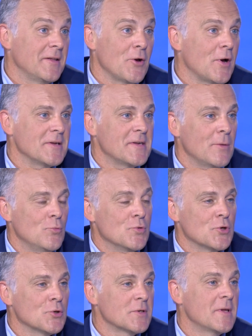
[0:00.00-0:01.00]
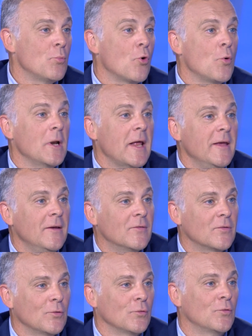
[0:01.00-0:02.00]
d'ailleurs assez amusant, c'était pourquoi la
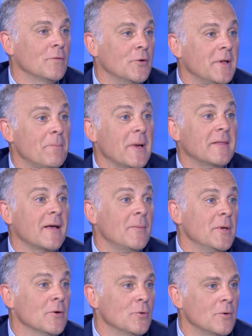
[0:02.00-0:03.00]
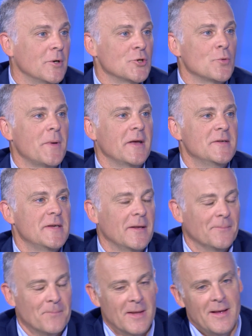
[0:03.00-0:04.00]
X se vendait pas très bien en région
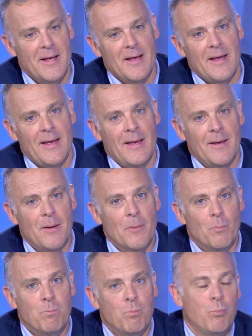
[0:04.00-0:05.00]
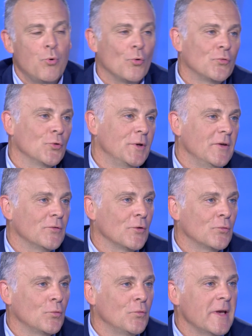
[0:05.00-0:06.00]
parisienne. Et pour ceux qui
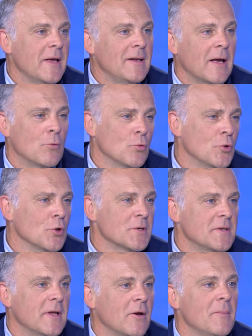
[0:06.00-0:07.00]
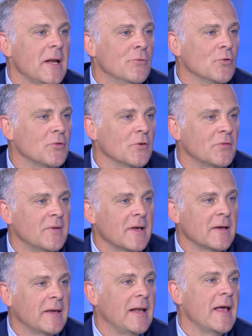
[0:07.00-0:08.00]
s'en souviennent, la concurrence c'était quand même la
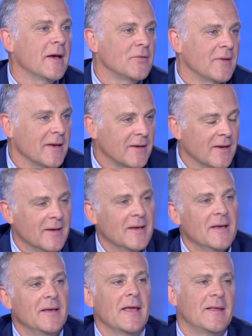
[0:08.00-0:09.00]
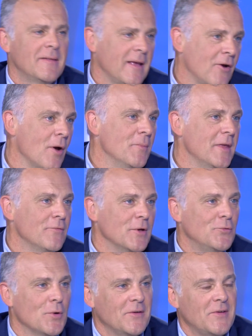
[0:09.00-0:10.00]
205 et la R5, qui étaient quand même des
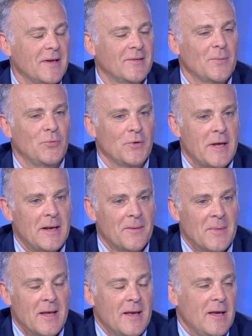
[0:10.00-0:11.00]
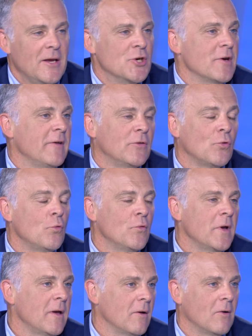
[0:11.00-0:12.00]
voitures assez exceptionnelles. Et j'avais
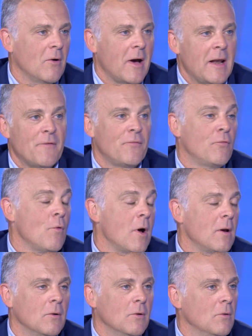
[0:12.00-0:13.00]
trouvé euh, à la fois